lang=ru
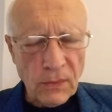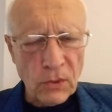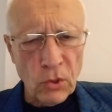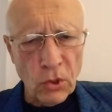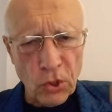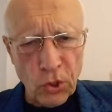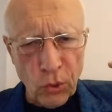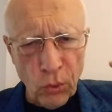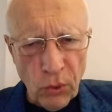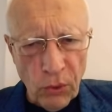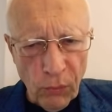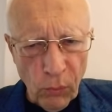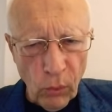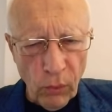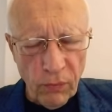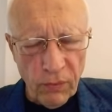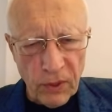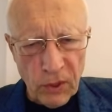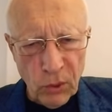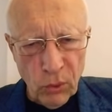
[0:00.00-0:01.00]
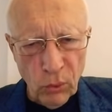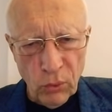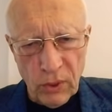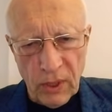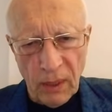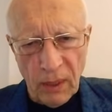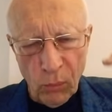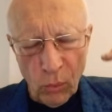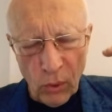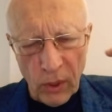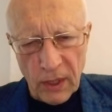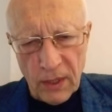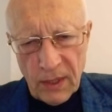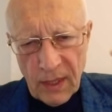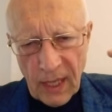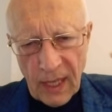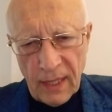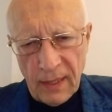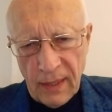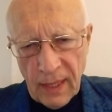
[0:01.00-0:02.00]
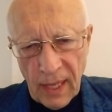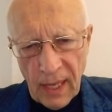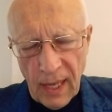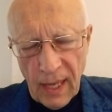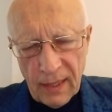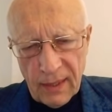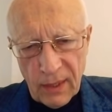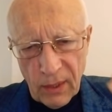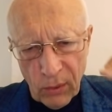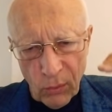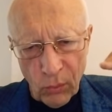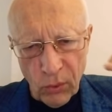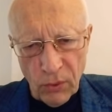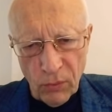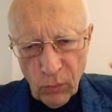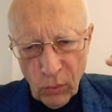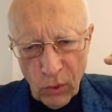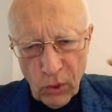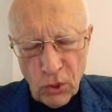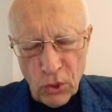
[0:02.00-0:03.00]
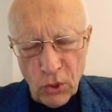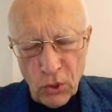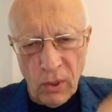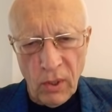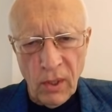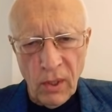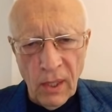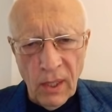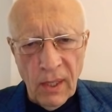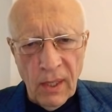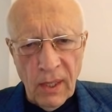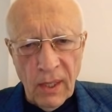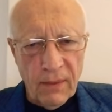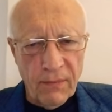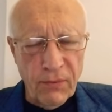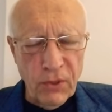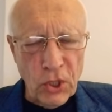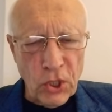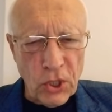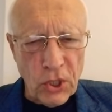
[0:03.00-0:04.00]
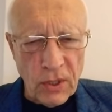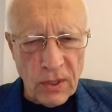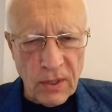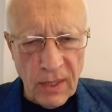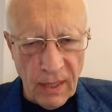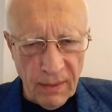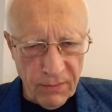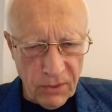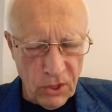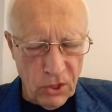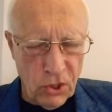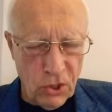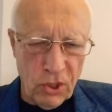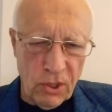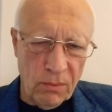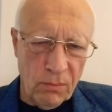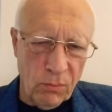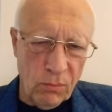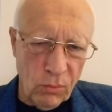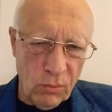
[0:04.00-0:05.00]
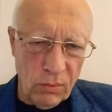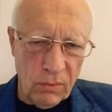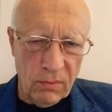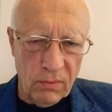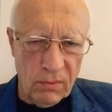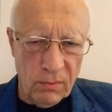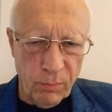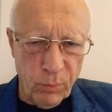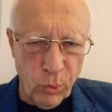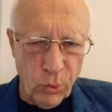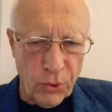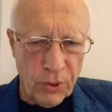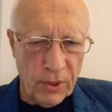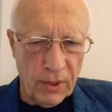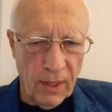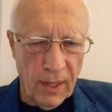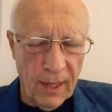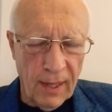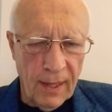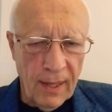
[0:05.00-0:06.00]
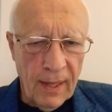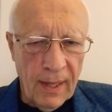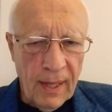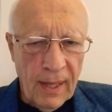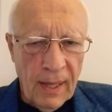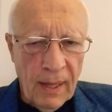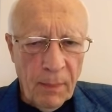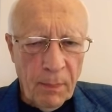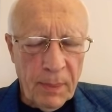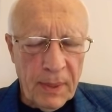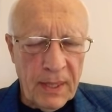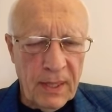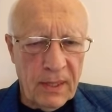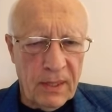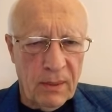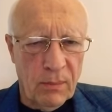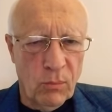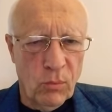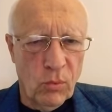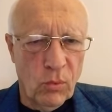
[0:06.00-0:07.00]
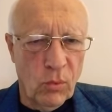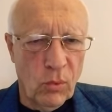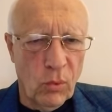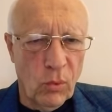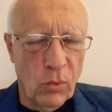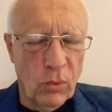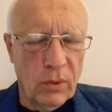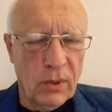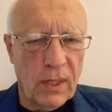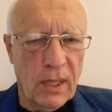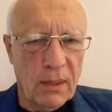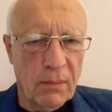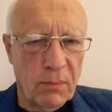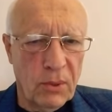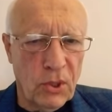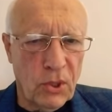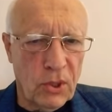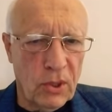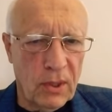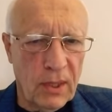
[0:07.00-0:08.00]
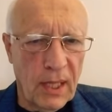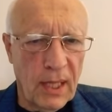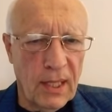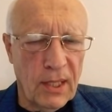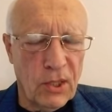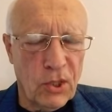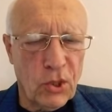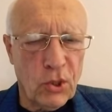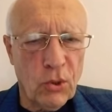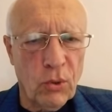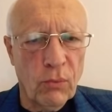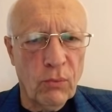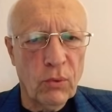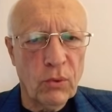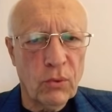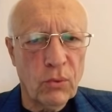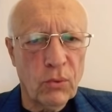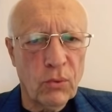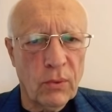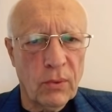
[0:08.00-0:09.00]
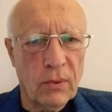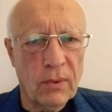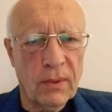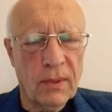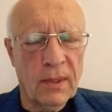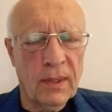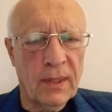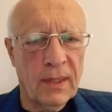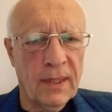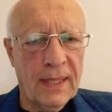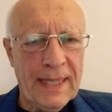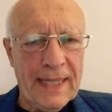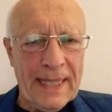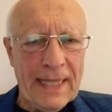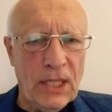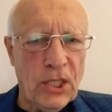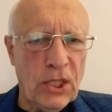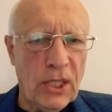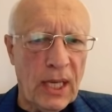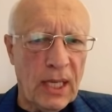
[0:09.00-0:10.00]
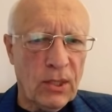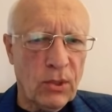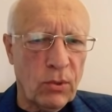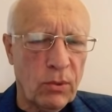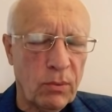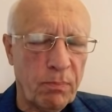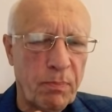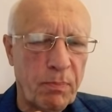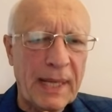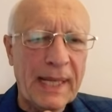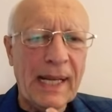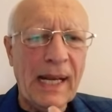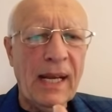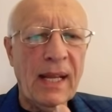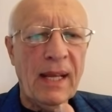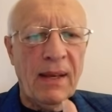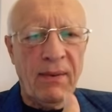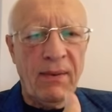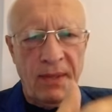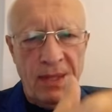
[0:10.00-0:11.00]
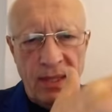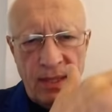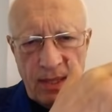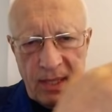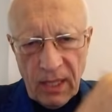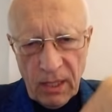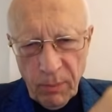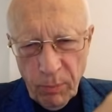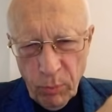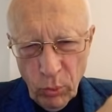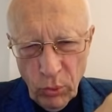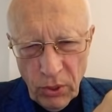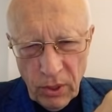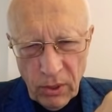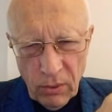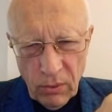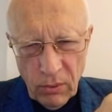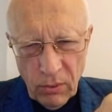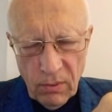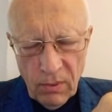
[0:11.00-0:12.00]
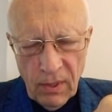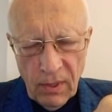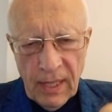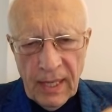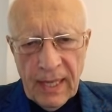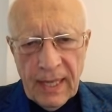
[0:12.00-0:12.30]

То есть, что у него в аду, там у хозяина ада, у него еще выше ставки, чем у Путина. Поэтому он как бы считает, что вот он э, сейчас он приклеивается к Путину